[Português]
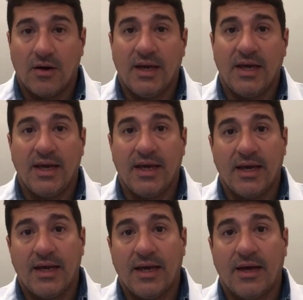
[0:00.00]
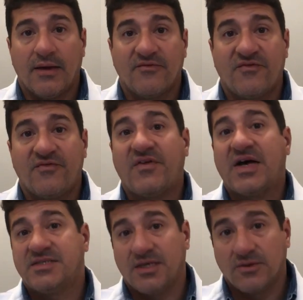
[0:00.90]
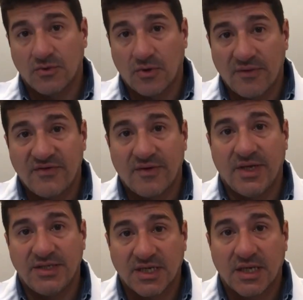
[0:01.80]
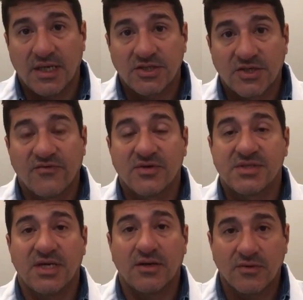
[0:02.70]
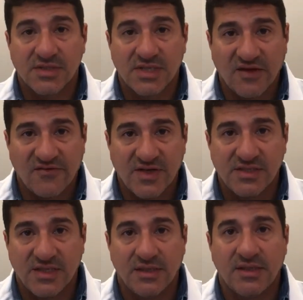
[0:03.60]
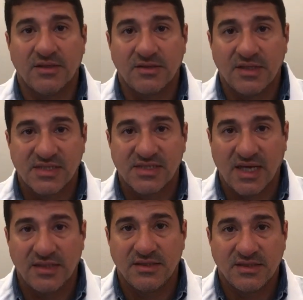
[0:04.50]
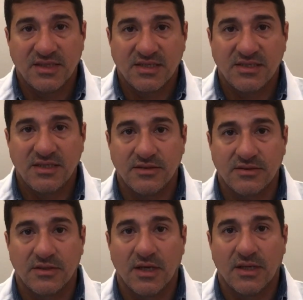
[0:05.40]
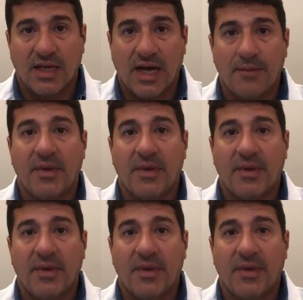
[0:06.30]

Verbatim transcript: É, fazendo, obviamente, aqueles que você consegue fazer dentro da série de exercícios, tá?